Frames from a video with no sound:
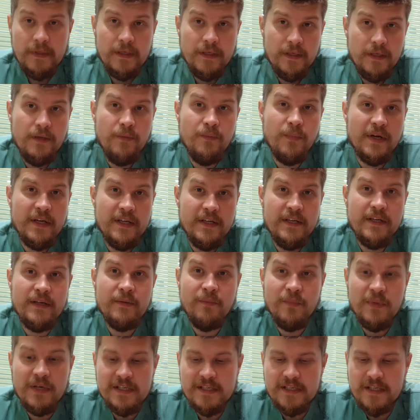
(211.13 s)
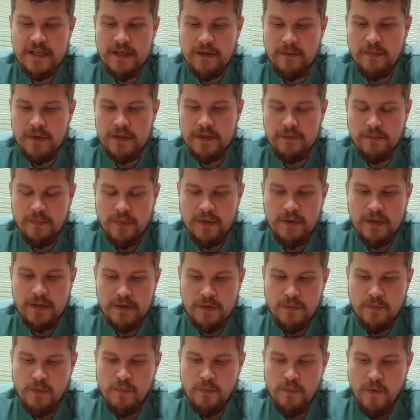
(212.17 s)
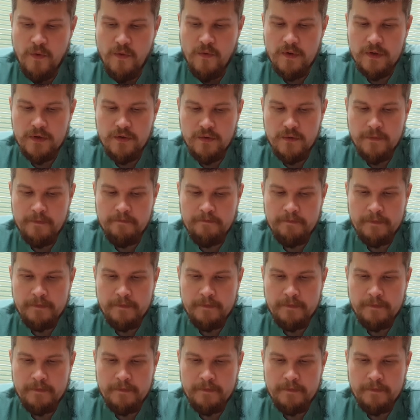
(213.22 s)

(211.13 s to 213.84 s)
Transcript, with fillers: и мои мысли об, э, по этому поводу.